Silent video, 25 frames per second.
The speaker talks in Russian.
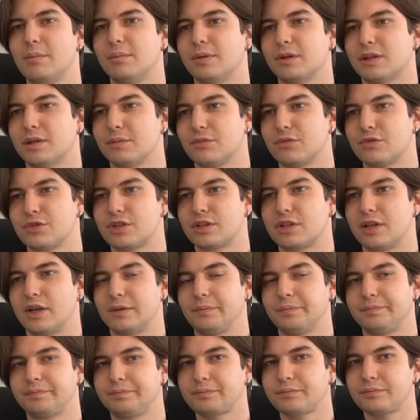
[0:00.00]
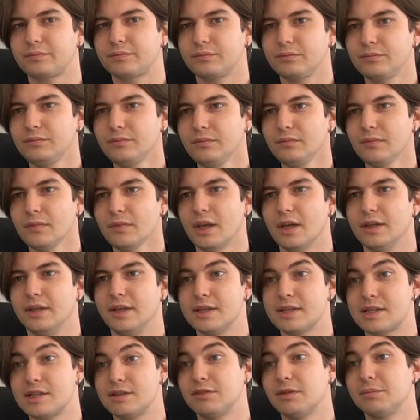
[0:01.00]
Потому что
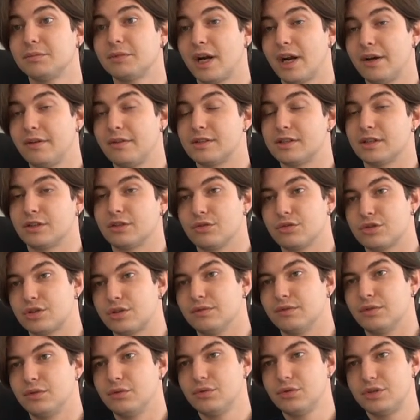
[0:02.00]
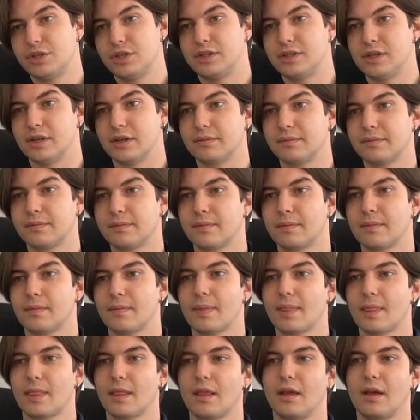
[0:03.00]
если вам нравится то, что вы учите,
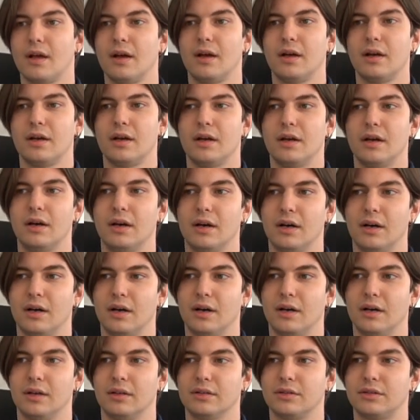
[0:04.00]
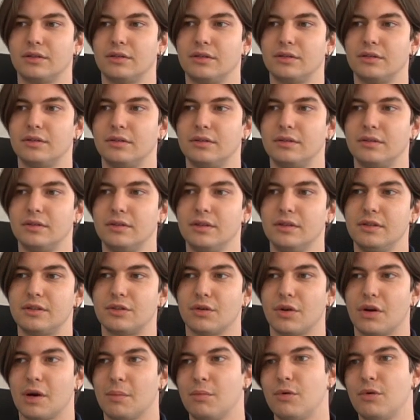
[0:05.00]
а,
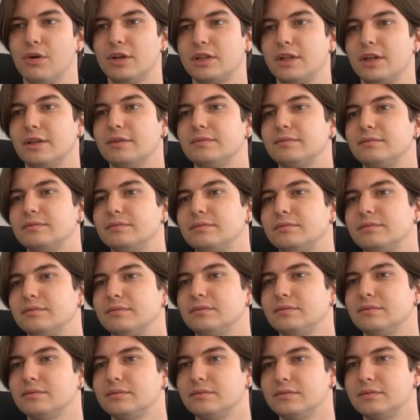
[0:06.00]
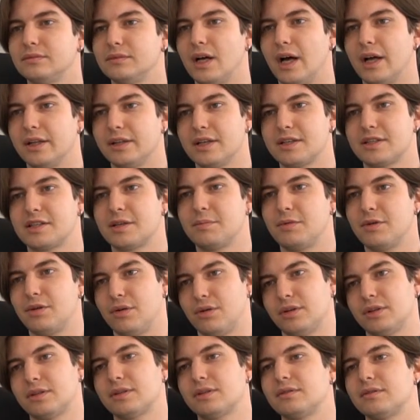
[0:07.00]
то работа, она
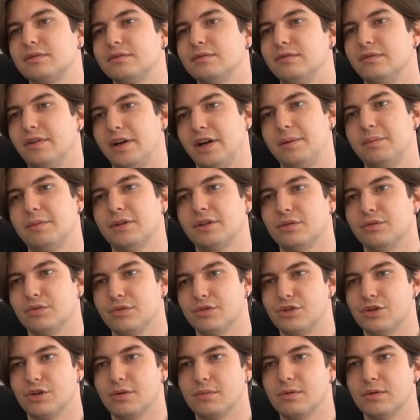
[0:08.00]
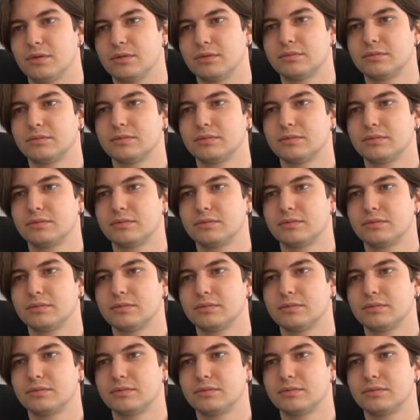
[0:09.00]
заберет время на учебу.